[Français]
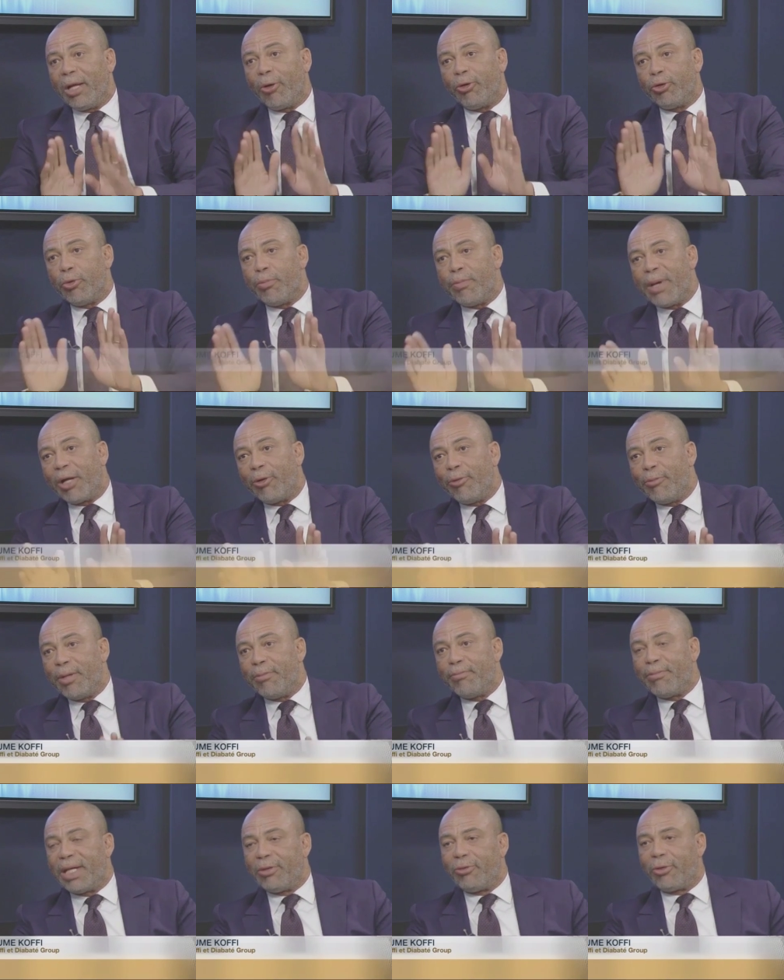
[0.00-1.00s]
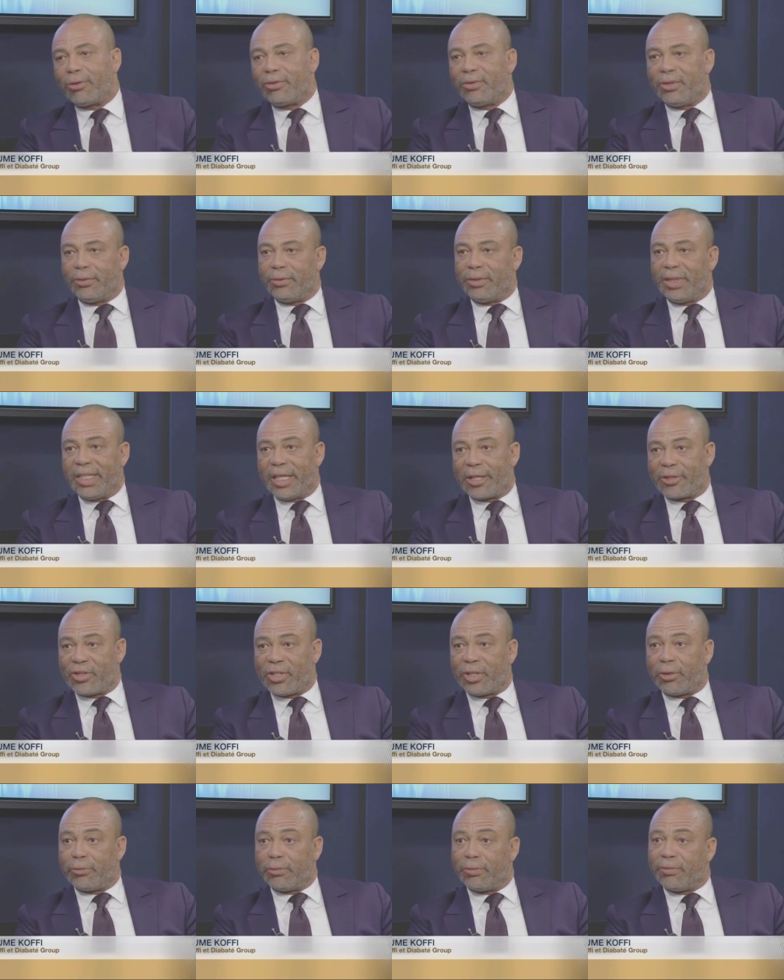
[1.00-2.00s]
ne parle même pas
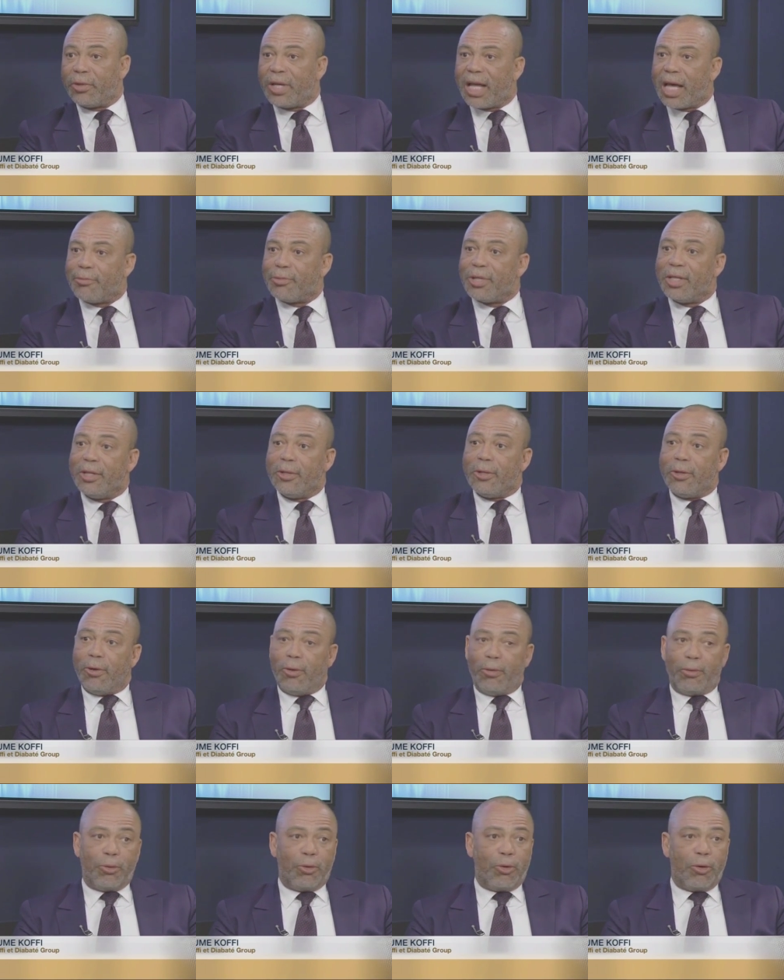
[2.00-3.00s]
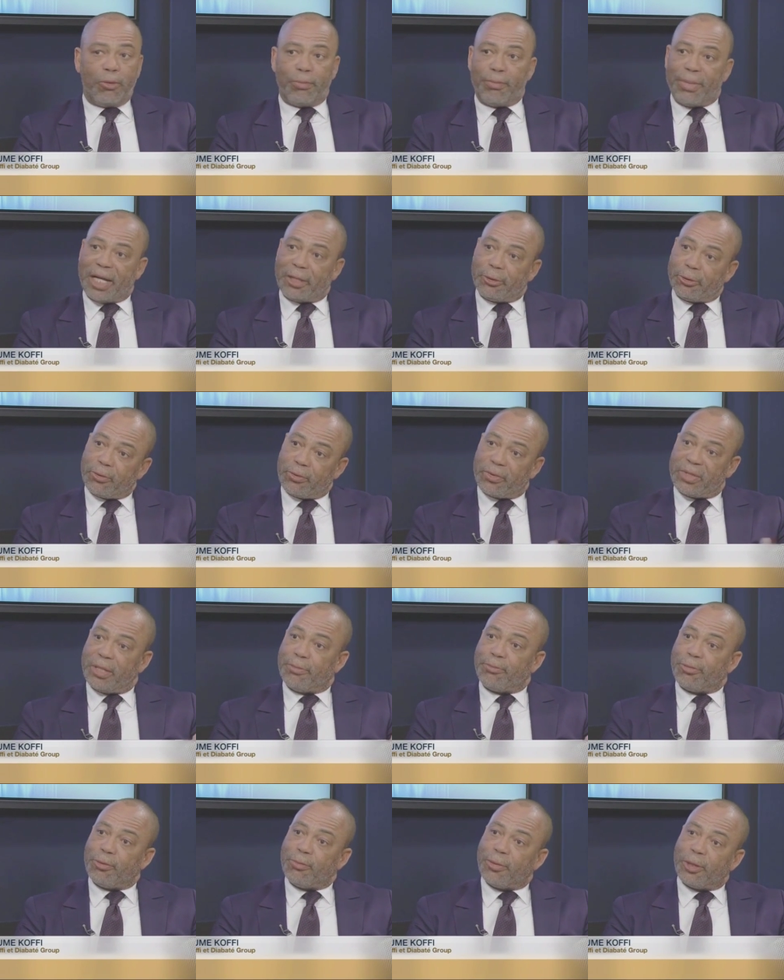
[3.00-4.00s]
d'énergie renouvelable, on, parle tout
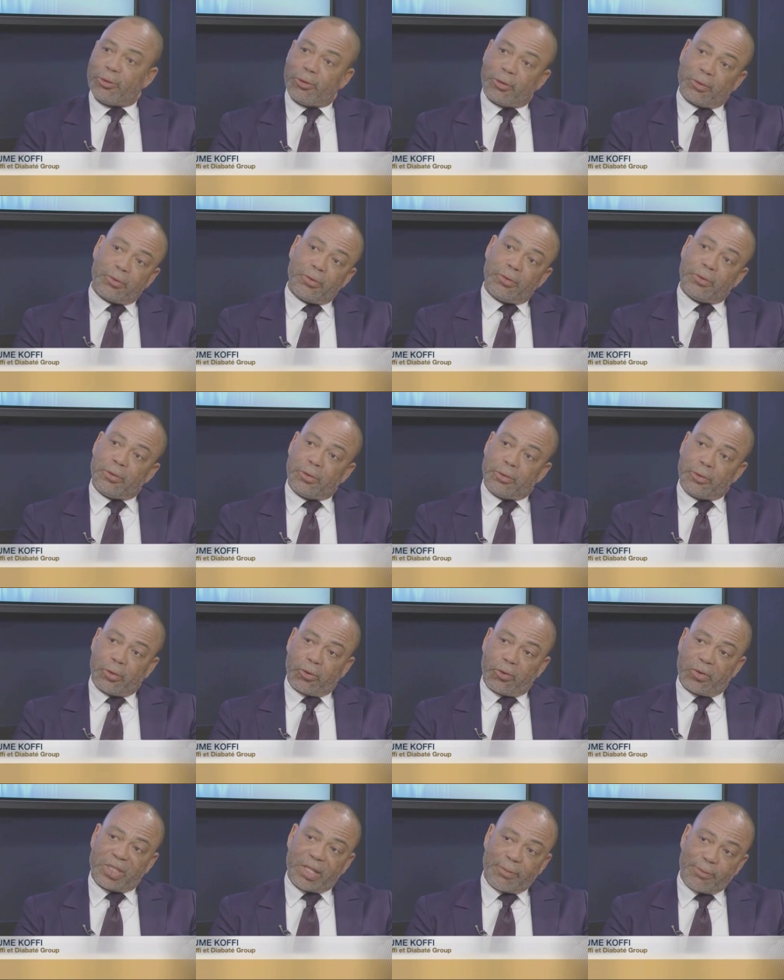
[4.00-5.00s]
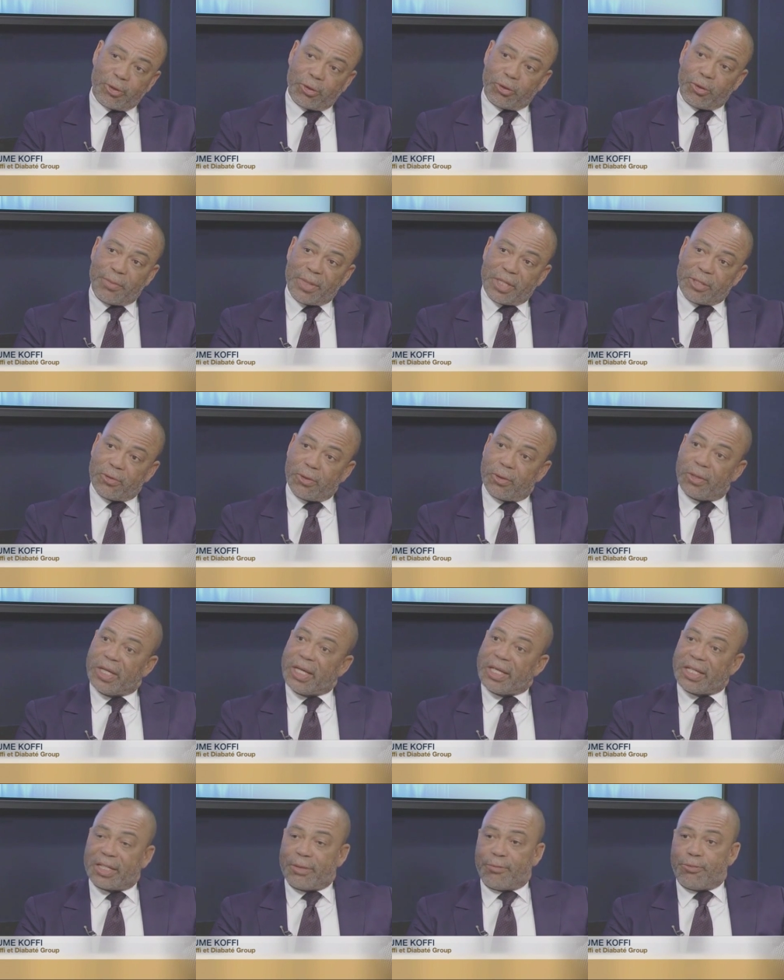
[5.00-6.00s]
simplement donc, de, conception de maisons
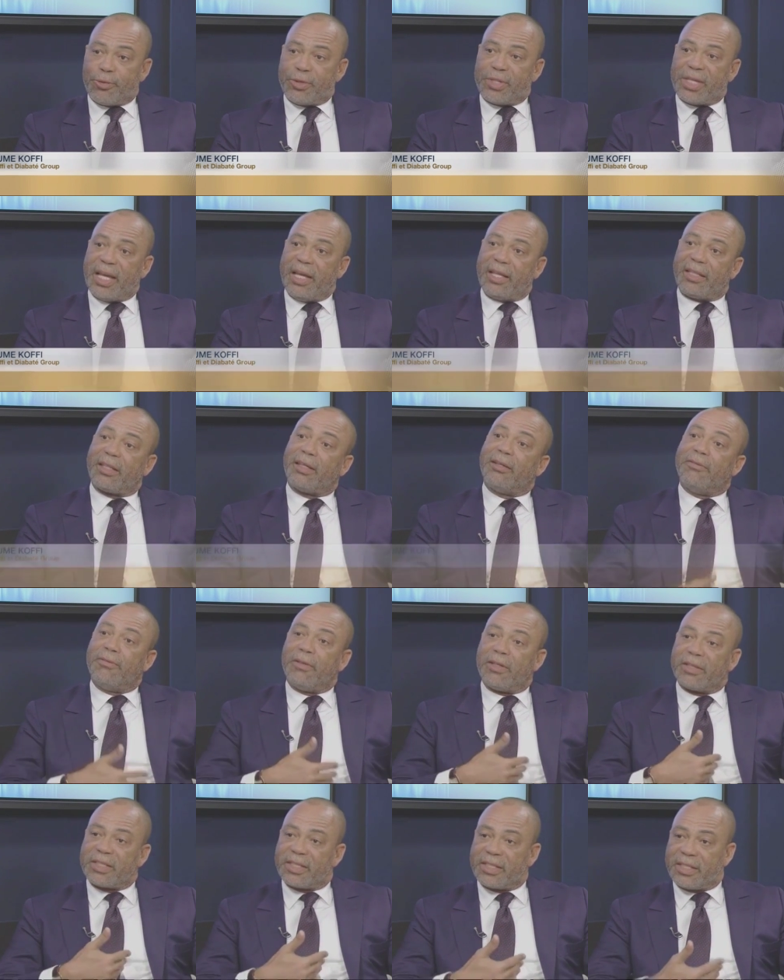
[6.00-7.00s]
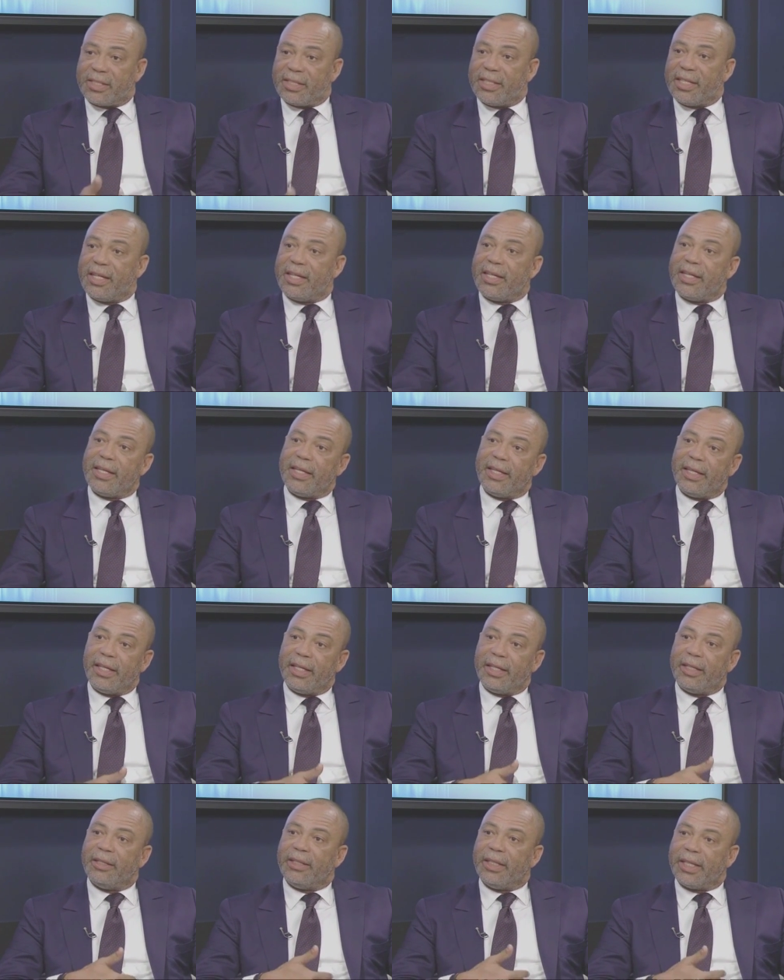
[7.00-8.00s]
qui puissent être ventilées
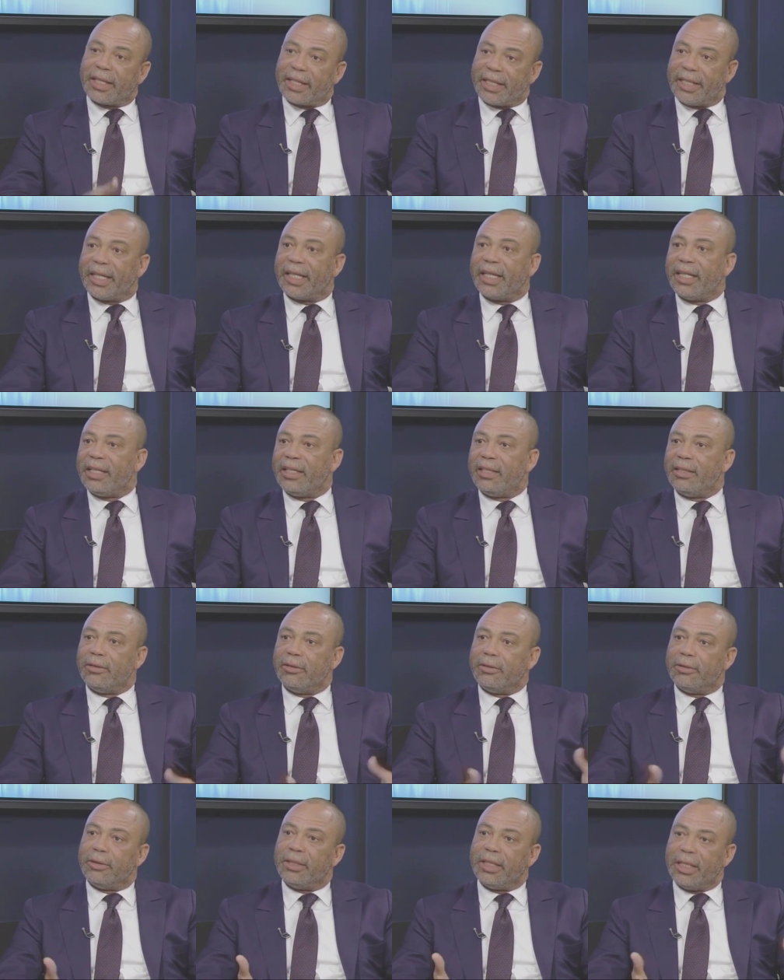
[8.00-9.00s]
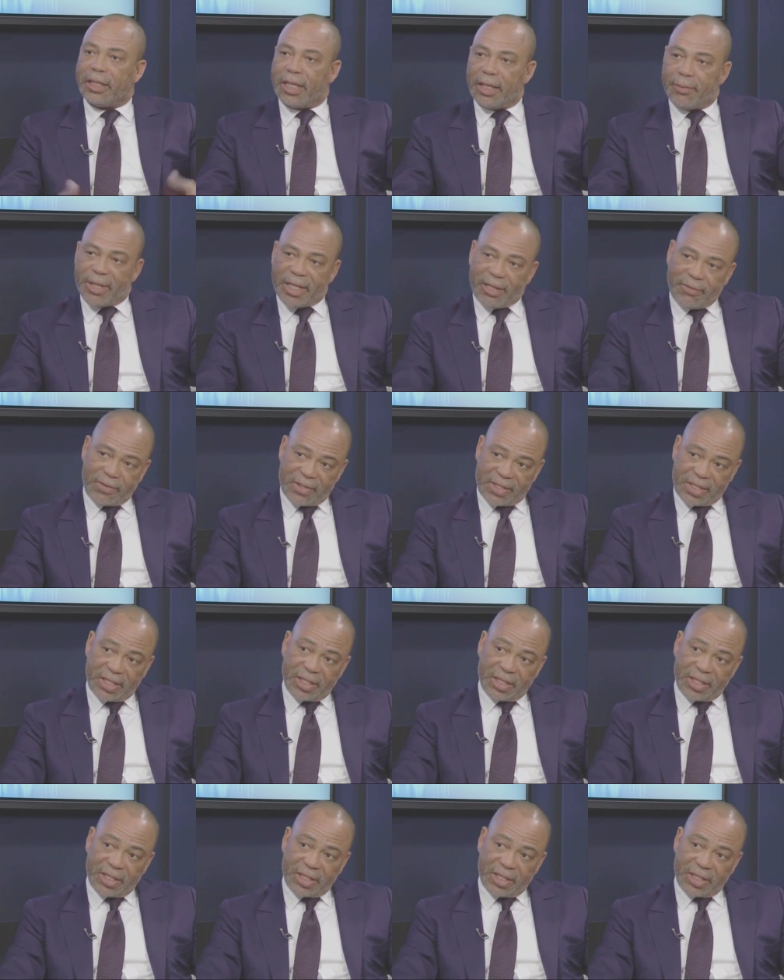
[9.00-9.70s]
et éclairées euh, et, bénéficier